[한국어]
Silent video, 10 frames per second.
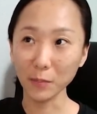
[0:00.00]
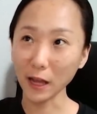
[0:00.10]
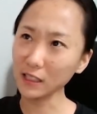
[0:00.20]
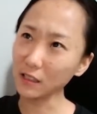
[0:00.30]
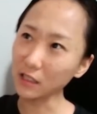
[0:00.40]

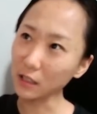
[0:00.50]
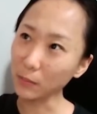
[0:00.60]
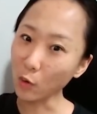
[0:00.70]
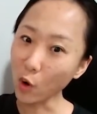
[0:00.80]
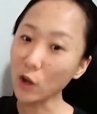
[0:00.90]

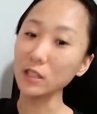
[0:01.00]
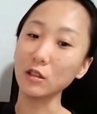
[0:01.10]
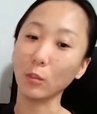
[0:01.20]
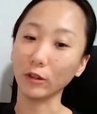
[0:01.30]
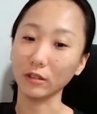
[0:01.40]
백칠십이 훨씬
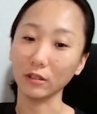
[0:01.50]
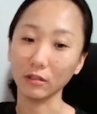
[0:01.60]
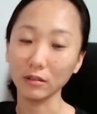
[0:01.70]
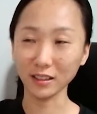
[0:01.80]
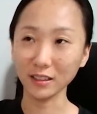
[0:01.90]
넘었어.
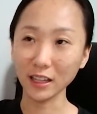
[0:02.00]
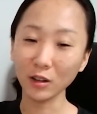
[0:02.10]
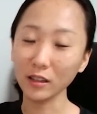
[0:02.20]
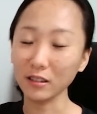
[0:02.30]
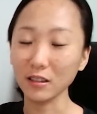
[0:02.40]
그
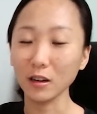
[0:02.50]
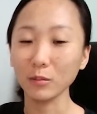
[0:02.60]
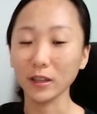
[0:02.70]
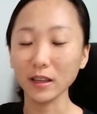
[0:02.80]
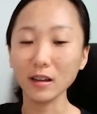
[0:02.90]
네덜란드
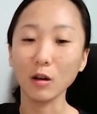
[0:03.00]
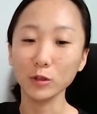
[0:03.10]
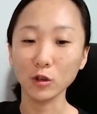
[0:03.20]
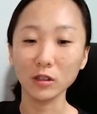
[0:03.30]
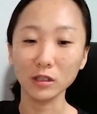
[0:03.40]
사람들이 키가
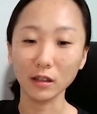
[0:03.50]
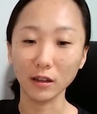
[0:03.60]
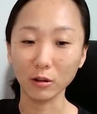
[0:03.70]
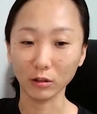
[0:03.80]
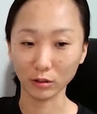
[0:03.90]
엄청
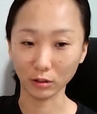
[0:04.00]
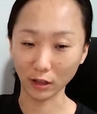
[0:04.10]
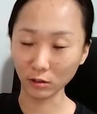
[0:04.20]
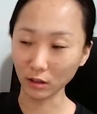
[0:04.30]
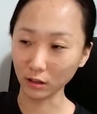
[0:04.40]
크잖아요. 그래서
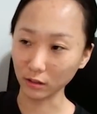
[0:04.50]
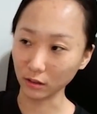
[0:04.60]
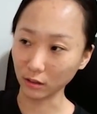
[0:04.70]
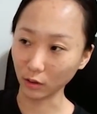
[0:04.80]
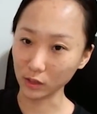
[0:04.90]

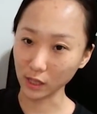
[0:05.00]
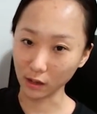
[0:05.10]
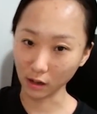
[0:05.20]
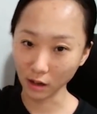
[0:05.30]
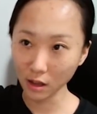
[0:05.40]
네덜란드
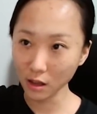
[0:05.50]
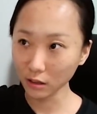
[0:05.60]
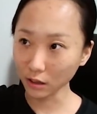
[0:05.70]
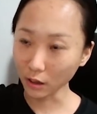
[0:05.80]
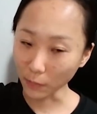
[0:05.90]
여자애가
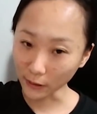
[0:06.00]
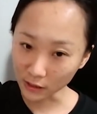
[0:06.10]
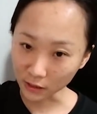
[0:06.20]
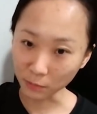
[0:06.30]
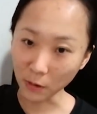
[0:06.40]
키가
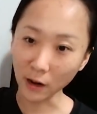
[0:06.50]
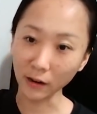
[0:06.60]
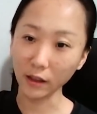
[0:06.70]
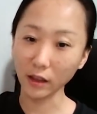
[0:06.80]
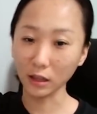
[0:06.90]

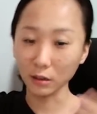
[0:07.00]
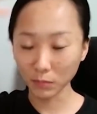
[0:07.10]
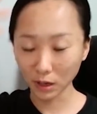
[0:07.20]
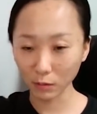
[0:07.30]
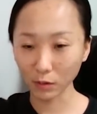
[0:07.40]
백칠십팔에
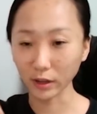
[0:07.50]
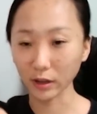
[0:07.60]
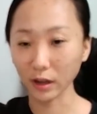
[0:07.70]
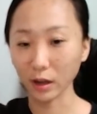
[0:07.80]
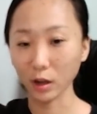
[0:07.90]

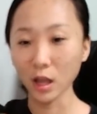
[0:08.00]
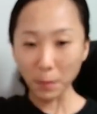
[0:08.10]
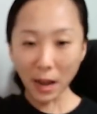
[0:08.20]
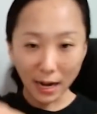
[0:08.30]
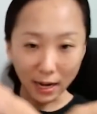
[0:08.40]
금발머리에
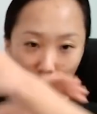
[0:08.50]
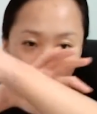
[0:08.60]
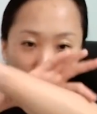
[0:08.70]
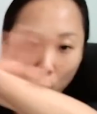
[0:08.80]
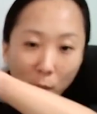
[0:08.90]
팔
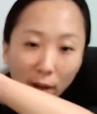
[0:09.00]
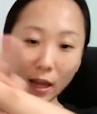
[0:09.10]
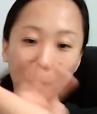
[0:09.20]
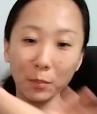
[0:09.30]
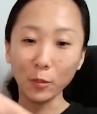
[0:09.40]
조금밖에
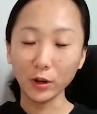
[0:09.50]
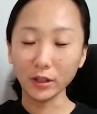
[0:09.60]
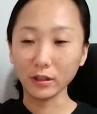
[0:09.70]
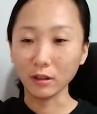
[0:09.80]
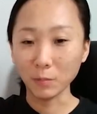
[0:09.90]
안
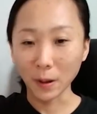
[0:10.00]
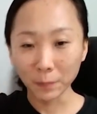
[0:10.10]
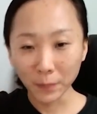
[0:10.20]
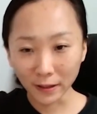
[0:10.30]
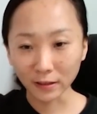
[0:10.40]
보이는 그런
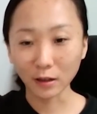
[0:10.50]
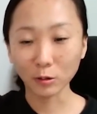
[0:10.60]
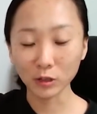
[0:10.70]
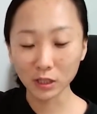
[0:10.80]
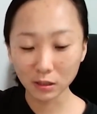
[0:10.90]
반팔티에
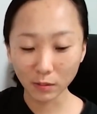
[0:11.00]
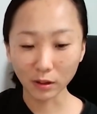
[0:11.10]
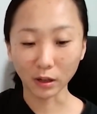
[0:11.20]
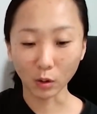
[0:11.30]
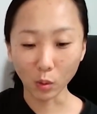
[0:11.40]
롱치마를
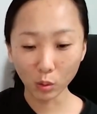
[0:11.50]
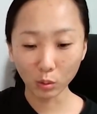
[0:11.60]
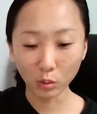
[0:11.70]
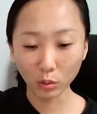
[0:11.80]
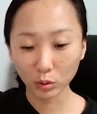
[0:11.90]
입고
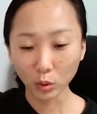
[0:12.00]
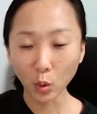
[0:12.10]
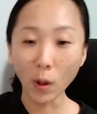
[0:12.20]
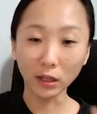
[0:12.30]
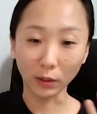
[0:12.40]

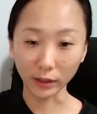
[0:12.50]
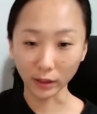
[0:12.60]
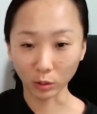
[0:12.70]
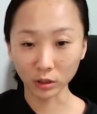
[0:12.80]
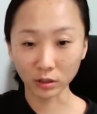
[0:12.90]
도망
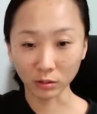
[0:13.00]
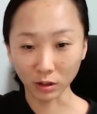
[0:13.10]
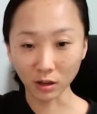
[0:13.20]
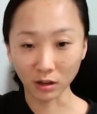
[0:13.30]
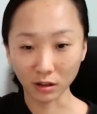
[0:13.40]
나왔대
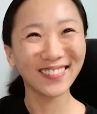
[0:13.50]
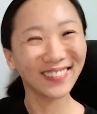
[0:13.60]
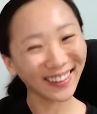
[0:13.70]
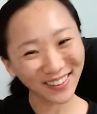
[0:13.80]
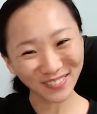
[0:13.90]
어디선가.
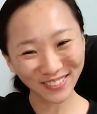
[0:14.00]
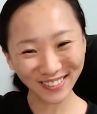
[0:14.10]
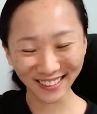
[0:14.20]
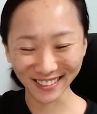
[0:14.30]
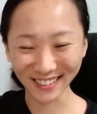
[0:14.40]
왜? 무슨
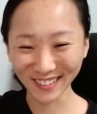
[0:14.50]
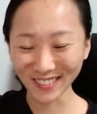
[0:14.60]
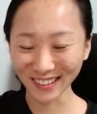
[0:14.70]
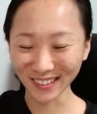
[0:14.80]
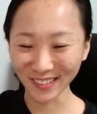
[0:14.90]
일 있었어?
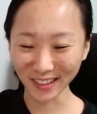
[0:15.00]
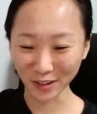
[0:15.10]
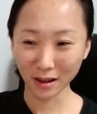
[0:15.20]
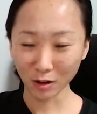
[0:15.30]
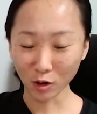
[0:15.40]
그랬더니
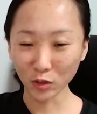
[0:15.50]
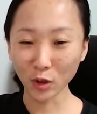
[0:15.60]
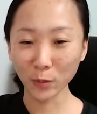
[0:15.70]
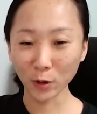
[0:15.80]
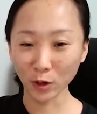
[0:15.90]

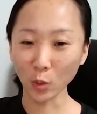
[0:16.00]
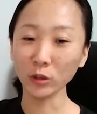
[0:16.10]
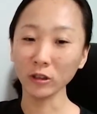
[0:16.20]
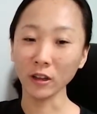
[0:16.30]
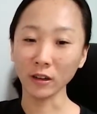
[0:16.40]
건너편의
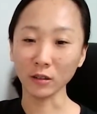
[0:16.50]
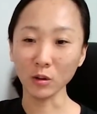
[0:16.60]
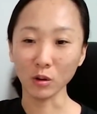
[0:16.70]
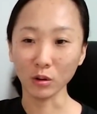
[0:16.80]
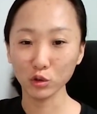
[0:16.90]

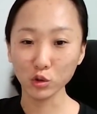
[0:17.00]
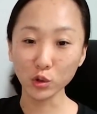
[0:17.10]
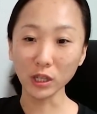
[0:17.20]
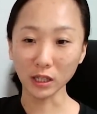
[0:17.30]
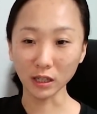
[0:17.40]
호스텔에서
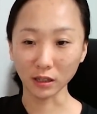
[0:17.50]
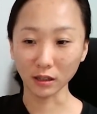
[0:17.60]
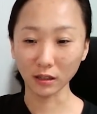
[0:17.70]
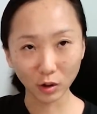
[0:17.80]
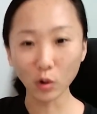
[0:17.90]
주인이
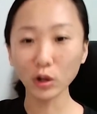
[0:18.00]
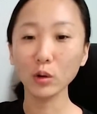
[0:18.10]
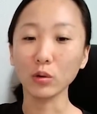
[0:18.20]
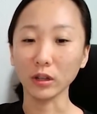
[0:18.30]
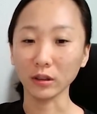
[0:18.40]

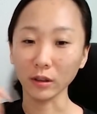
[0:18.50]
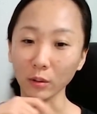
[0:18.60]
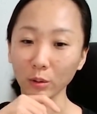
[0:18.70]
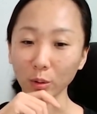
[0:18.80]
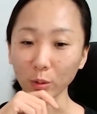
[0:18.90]
성희롱을
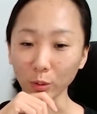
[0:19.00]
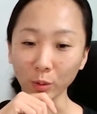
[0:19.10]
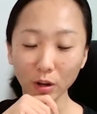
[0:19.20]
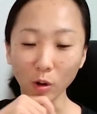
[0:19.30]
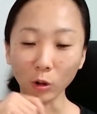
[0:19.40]
했대요.
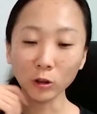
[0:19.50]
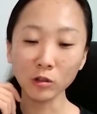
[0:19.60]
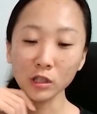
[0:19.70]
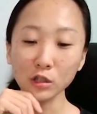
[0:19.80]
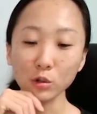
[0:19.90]
그러니까
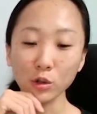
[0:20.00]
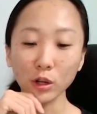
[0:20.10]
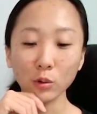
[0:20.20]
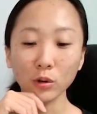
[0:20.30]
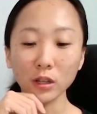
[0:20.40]
어떤 식으로
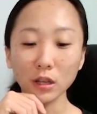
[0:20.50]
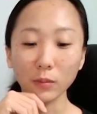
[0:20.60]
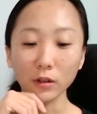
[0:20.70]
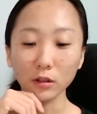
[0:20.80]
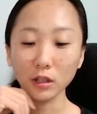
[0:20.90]
성희롱을
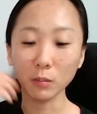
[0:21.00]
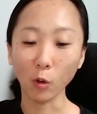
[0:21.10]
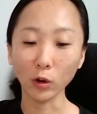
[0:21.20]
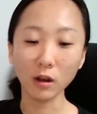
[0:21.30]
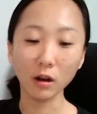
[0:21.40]
했냐면은, 네
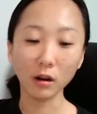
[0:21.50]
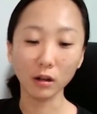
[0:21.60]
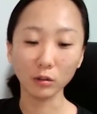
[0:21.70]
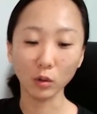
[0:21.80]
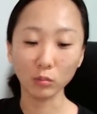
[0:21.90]

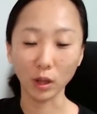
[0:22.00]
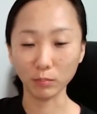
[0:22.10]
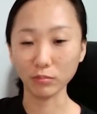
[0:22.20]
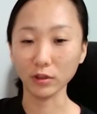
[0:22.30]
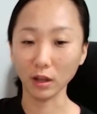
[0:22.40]
머리카락 너무
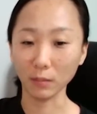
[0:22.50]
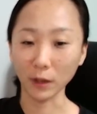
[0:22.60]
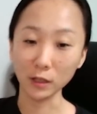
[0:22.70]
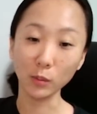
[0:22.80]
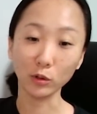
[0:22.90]
예쁜데
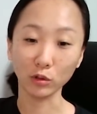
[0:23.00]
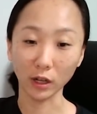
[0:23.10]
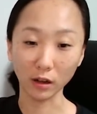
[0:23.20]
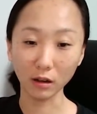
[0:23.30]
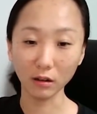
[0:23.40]
만져봐도
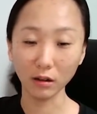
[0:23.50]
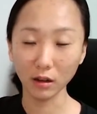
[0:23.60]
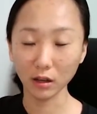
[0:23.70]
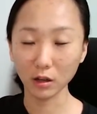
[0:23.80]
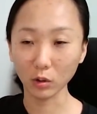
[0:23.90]
될까?
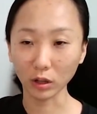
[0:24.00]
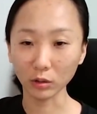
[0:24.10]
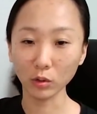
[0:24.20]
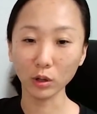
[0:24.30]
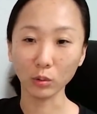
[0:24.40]
이렇게
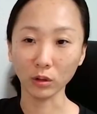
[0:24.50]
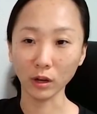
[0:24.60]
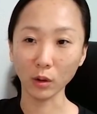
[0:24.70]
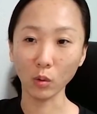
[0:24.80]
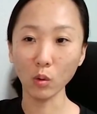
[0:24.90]
성희롱을
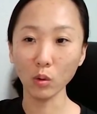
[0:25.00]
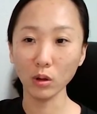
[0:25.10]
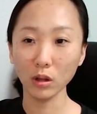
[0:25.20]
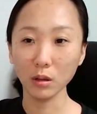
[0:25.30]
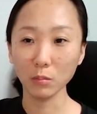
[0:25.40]
했고,
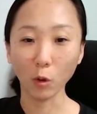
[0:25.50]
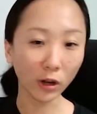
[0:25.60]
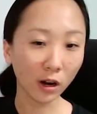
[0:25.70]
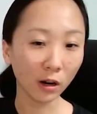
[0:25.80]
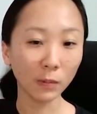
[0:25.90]

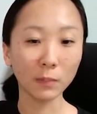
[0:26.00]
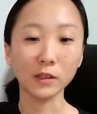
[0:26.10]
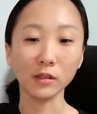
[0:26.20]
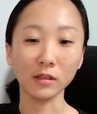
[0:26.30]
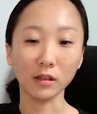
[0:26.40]
머리카락만
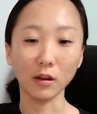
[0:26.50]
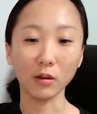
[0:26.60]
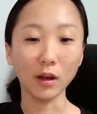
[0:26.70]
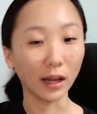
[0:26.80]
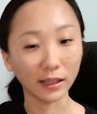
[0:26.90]

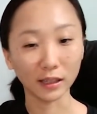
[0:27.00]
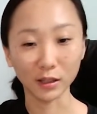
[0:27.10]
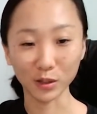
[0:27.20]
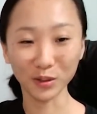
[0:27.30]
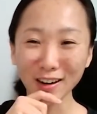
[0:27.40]
만졌을까요?
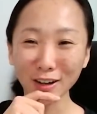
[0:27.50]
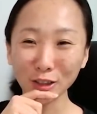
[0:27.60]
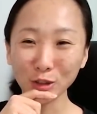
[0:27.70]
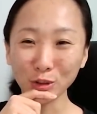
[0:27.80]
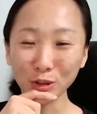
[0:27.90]
아니겠죠?
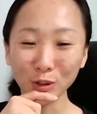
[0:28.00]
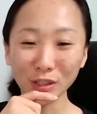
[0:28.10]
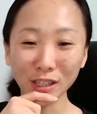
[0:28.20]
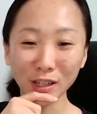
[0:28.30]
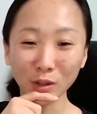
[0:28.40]
그래가지고 이
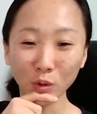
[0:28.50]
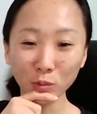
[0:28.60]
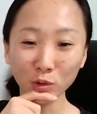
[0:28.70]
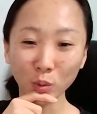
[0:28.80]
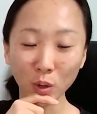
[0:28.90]
여자애가
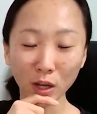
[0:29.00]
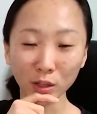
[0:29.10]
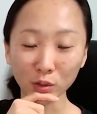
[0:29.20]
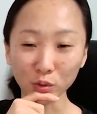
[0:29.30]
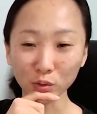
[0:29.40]
너무
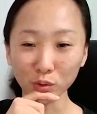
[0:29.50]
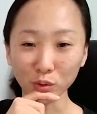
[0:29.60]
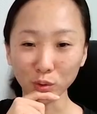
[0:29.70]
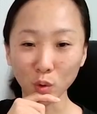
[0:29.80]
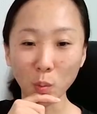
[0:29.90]

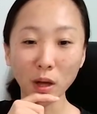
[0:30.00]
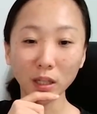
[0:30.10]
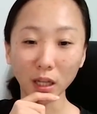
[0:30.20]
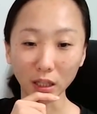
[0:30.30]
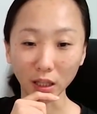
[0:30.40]
놀래가지고 도망
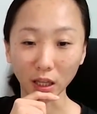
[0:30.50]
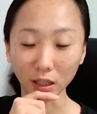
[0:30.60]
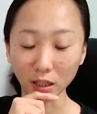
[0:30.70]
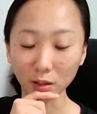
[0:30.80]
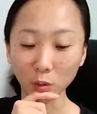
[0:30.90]
나왔대.
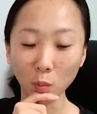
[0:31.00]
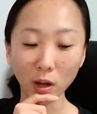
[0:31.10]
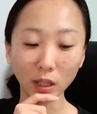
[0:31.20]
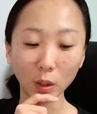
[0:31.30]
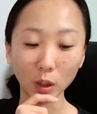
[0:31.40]
근데 그
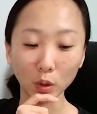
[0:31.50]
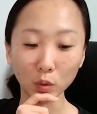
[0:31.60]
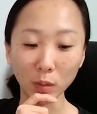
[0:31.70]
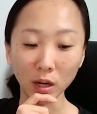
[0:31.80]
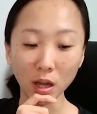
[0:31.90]
도망 나올 때도
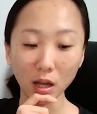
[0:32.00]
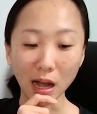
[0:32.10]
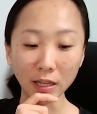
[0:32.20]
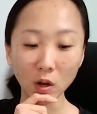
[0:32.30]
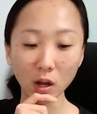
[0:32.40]
막
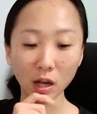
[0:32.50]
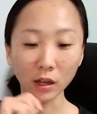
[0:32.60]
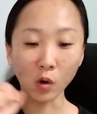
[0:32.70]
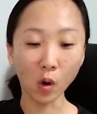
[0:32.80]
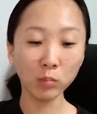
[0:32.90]
강력하게
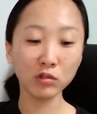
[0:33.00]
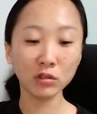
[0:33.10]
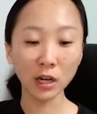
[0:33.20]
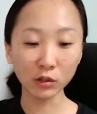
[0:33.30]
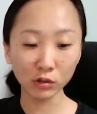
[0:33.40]
거부를
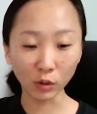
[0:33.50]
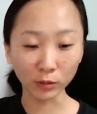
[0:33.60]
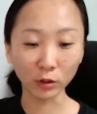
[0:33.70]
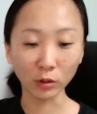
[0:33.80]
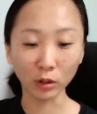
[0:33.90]
할 수가
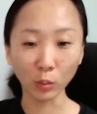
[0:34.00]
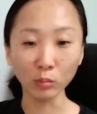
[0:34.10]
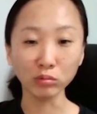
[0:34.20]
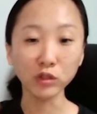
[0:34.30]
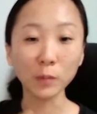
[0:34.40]
없었던 게 너무
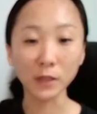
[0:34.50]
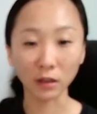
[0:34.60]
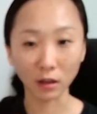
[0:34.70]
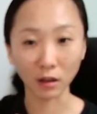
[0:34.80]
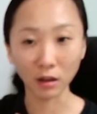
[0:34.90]

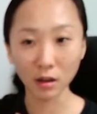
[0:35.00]
무섭잖아.